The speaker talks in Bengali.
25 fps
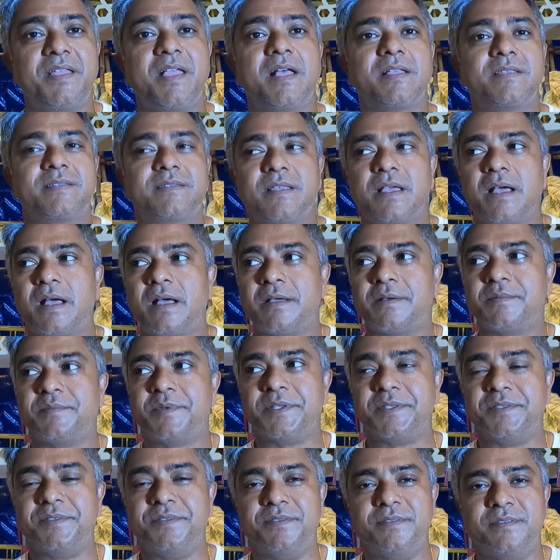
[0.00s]
রিয়াজ
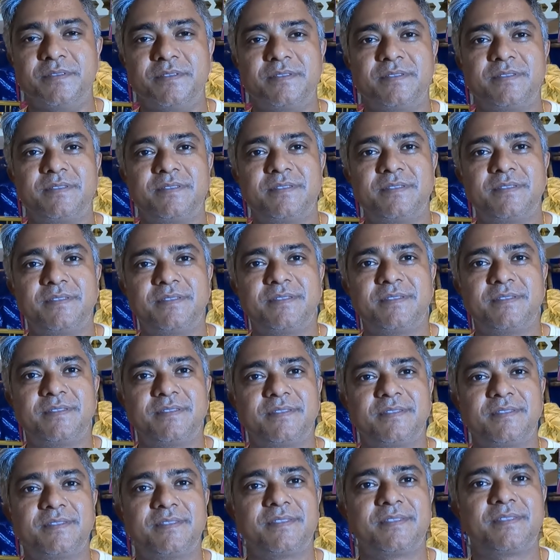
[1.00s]
আহমেদ আর
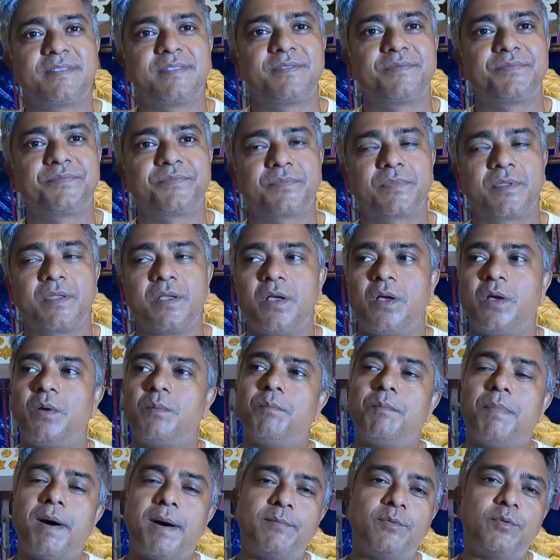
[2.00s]
বাইরের যে আলোকসজ্জা
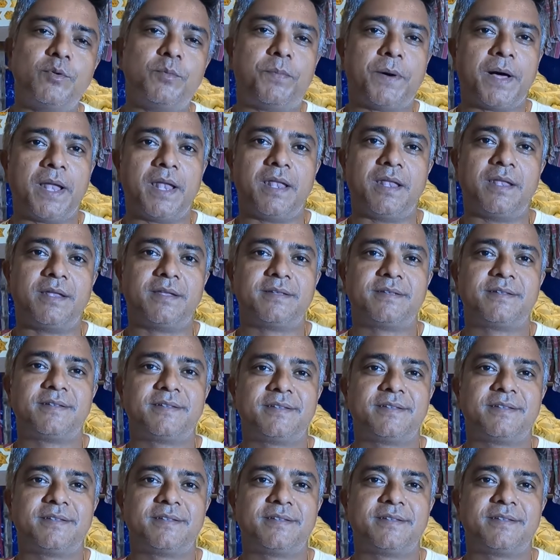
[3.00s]
বাবু পাল